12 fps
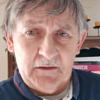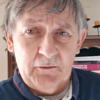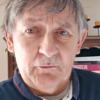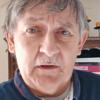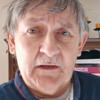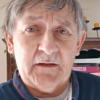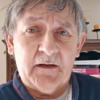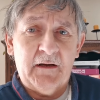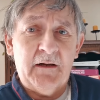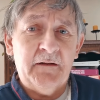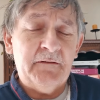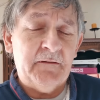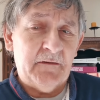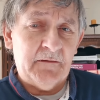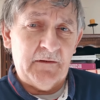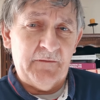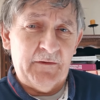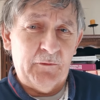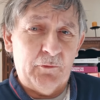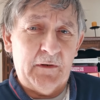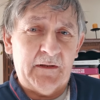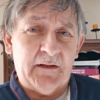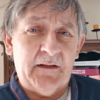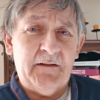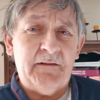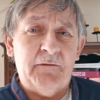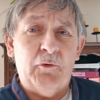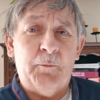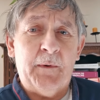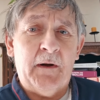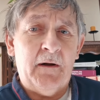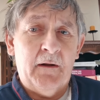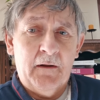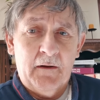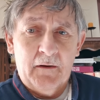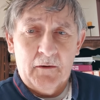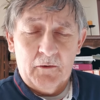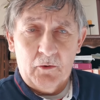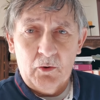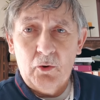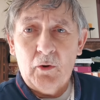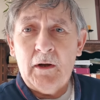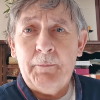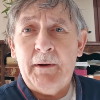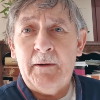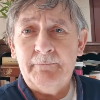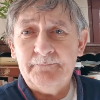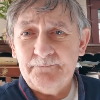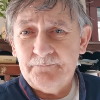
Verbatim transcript: il nous l'agresse, il va nous l'agréer, s'il veut pas, on ne l'aura pas.